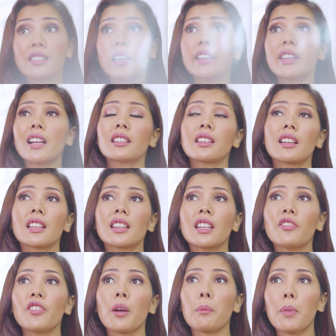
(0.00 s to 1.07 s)
cari
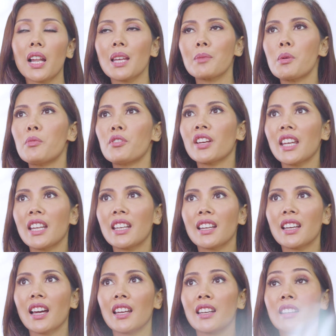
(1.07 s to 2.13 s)
alternatif yang paling
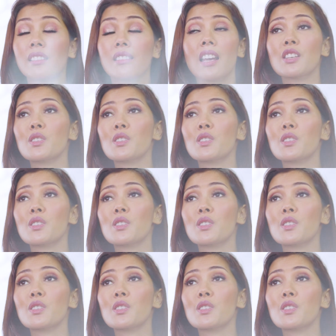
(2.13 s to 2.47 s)
memungkinkan.